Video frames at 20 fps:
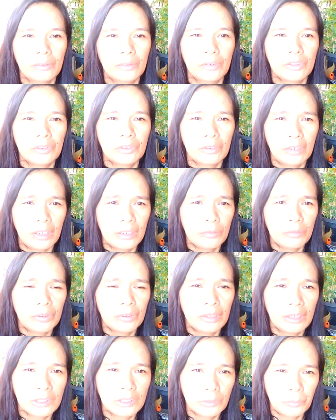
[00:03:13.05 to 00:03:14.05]
Huwag niyong
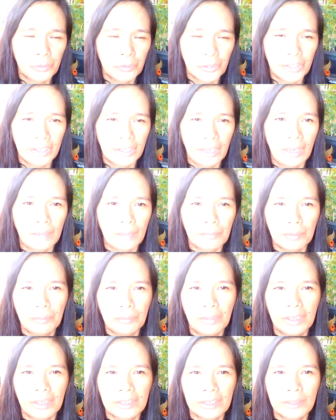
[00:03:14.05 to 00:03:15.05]
kalimutang suporta ng aking
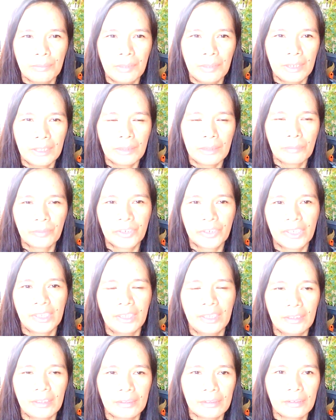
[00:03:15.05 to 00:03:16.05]
pamangkin si Benedict
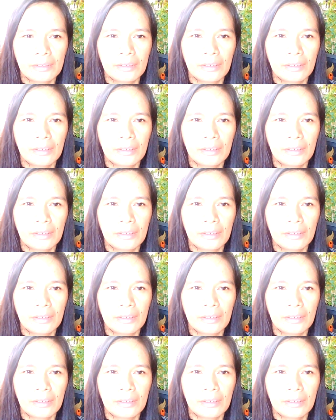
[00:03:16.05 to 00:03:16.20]
Martin.